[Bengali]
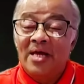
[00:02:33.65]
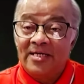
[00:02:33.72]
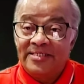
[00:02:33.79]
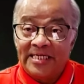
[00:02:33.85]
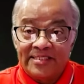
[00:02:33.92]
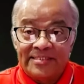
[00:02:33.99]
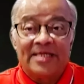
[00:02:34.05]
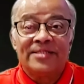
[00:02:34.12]

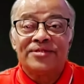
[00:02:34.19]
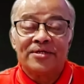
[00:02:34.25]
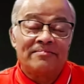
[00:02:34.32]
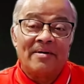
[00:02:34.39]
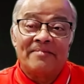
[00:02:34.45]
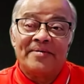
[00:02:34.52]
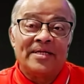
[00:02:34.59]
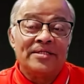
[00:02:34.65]
সিদ্ধান্তের
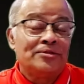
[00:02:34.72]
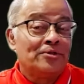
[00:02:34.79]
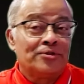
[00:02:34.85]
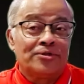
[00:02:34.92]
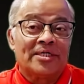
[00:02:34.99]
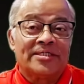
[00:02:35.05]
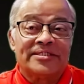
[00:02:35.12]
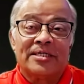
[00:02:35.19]
ব্যাপারে
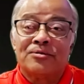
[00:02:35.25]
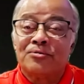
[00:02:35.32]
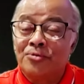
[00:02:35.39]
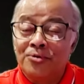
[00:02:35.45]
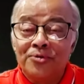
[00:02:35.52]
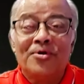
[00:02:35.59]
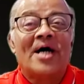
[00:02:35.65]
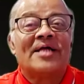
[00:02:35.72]
যুক্তরাষ্ট্রের
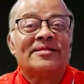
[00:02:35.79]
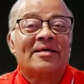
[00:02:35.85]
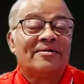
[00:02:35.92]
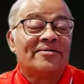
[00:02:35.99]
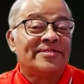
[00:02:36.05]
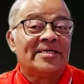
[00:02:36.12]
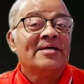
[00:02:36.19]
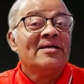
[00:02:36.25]
কোনো
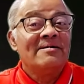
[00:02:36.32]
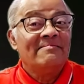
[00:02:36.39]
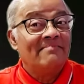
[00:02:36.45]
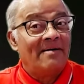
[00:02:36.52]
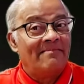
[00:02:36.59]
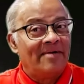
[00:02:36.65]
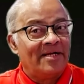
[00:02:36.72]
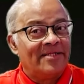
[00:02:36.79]
আদালতে
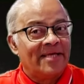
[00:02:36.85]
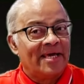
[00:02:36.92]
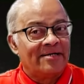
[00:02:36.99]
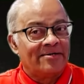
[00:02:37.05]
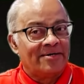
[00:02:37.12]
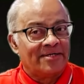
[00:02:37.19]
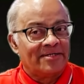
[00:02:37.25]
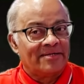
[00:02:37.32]
মামলা দায়ের
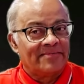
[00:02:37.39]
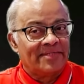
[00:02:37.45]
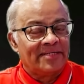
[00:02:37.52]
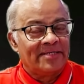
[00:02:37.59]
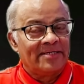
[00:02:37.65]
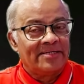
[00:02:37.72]
করা যাবে না